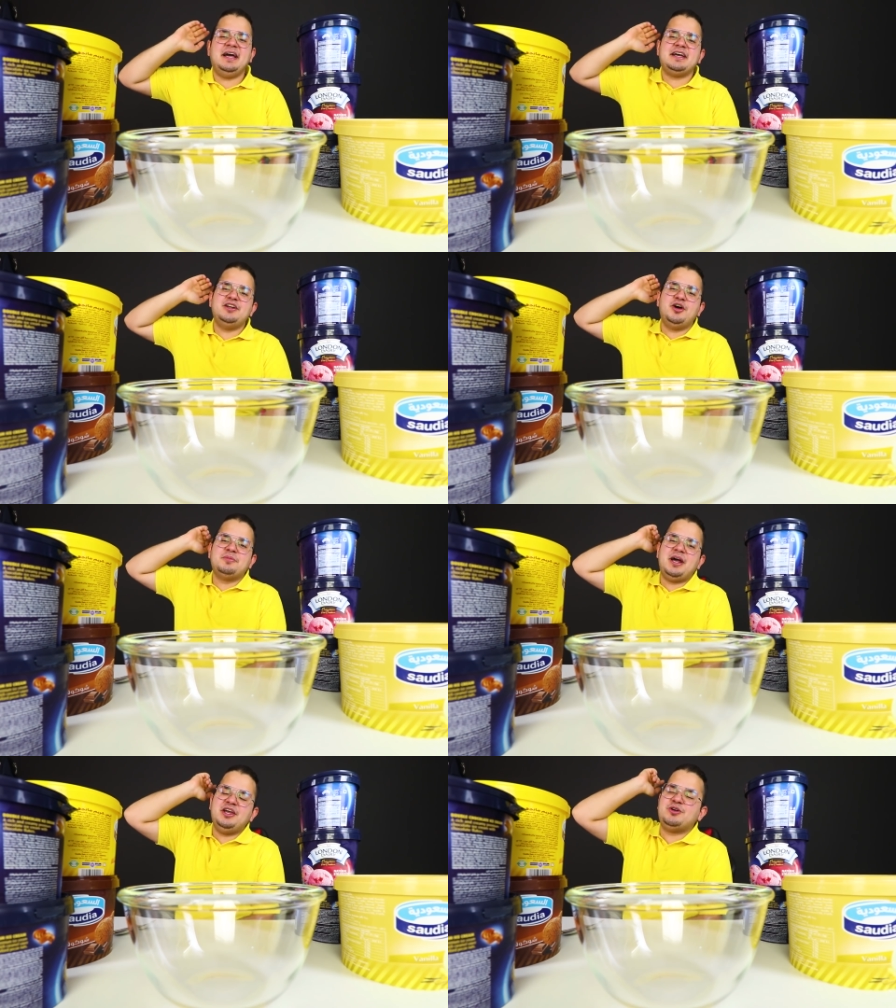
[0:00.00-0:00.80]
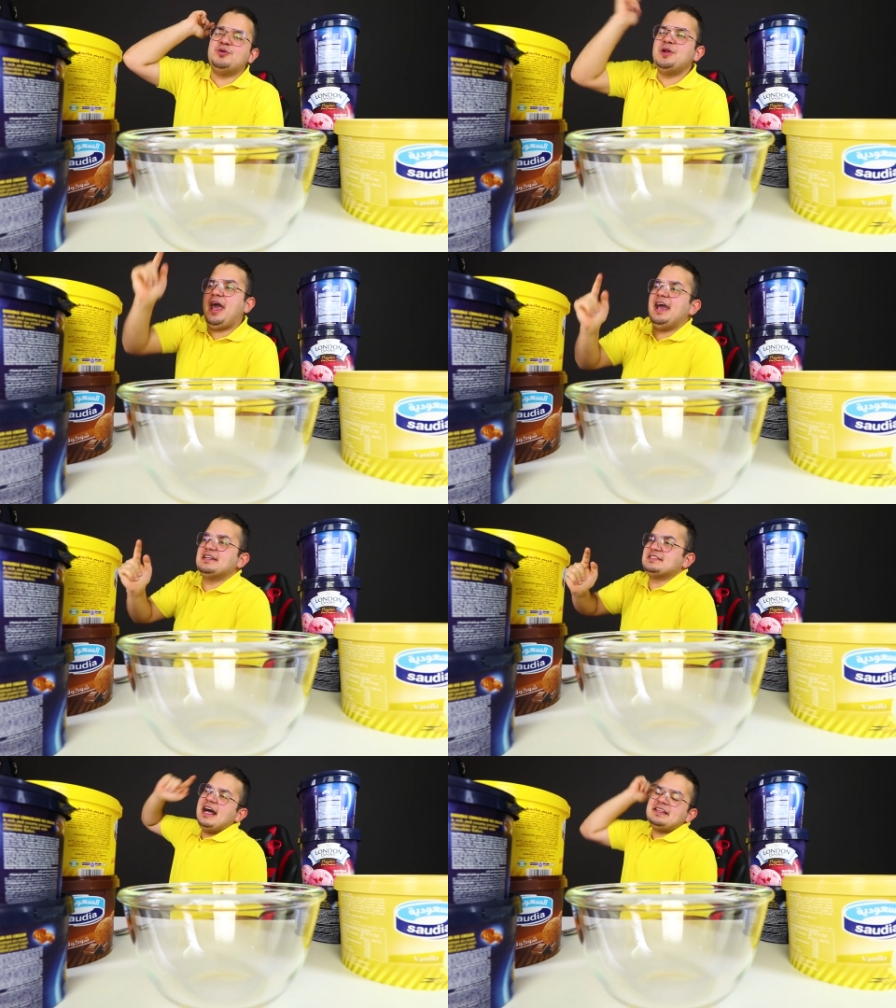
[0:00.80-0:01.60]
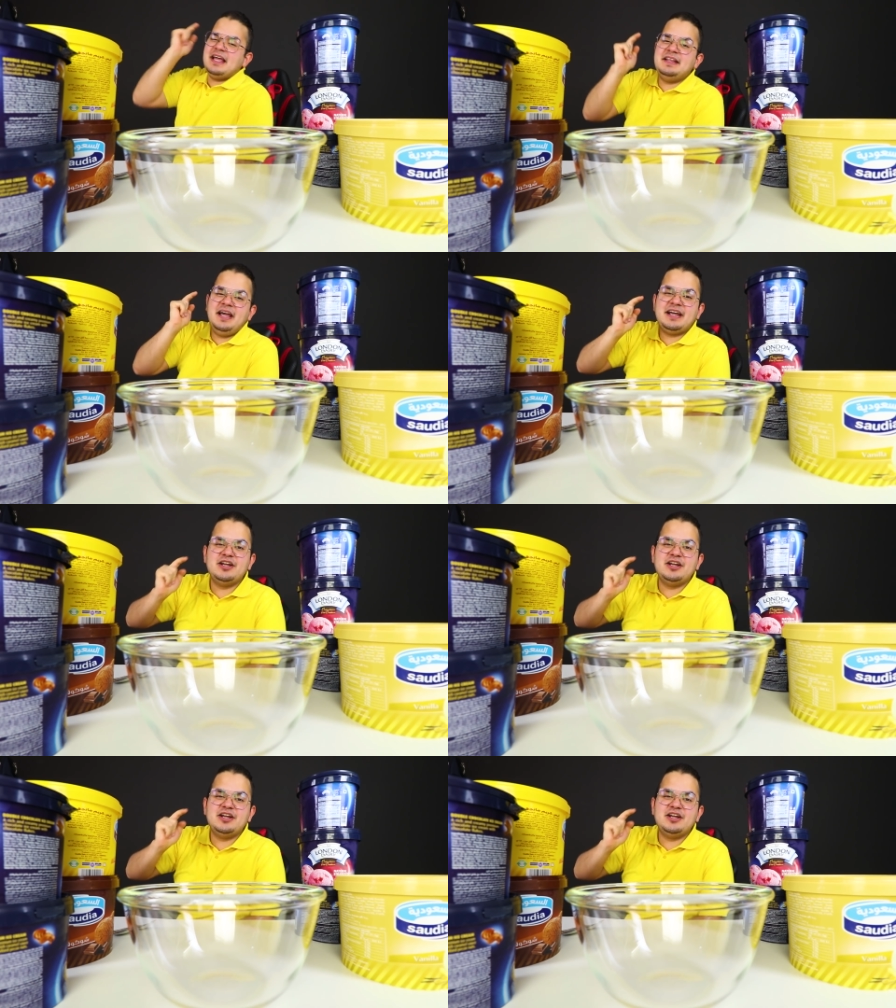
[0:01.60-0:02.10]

حق اليوم راح يكون ايش؟ التحدي حق